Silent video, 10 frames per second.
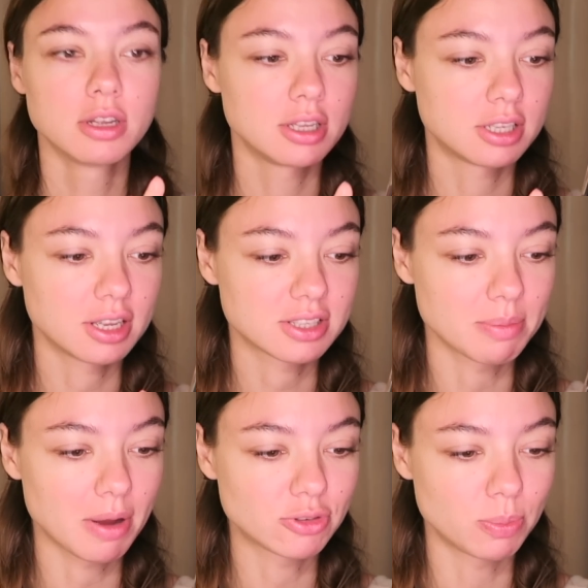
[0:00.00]
Это я
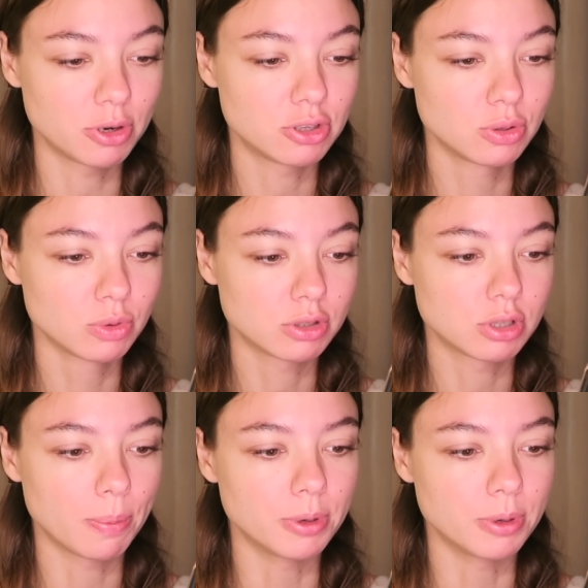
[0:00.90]
сама все притянула сюда.